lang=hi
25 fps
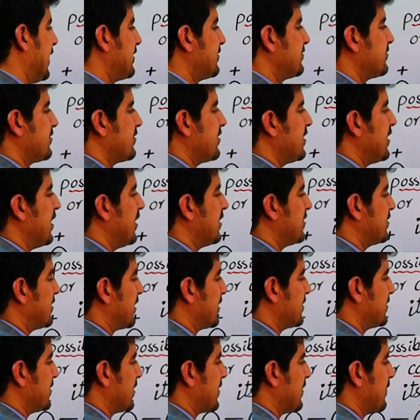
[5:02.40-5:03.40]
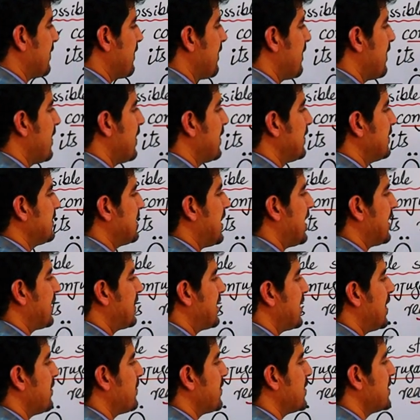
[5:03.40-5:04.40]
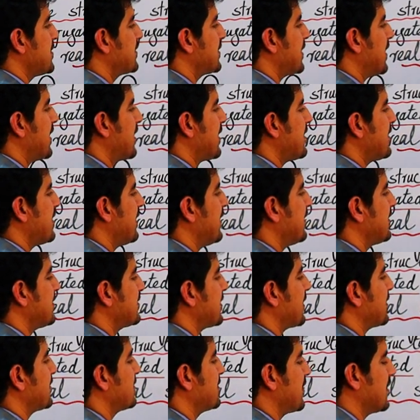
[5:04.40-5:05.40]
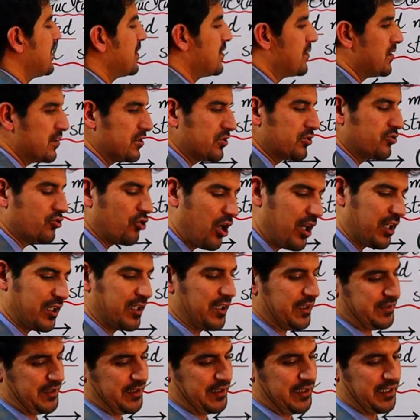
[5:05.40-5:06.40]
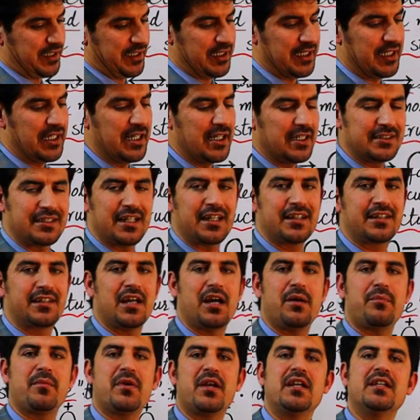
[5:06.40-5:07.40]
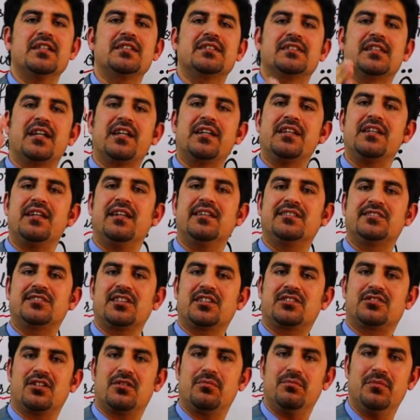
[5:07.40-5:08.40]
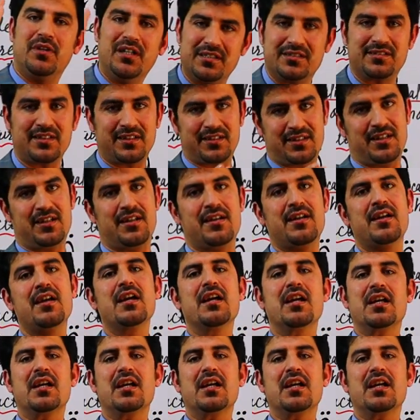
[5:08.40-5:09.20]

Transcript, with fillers: इट्स रियल स्ट्रक्चर ताकि हम इसका रियल स्ट्रक्चर ड्रॉ कर सके ताकि हमें इसका रियल स्ट्रक्चर मिल सके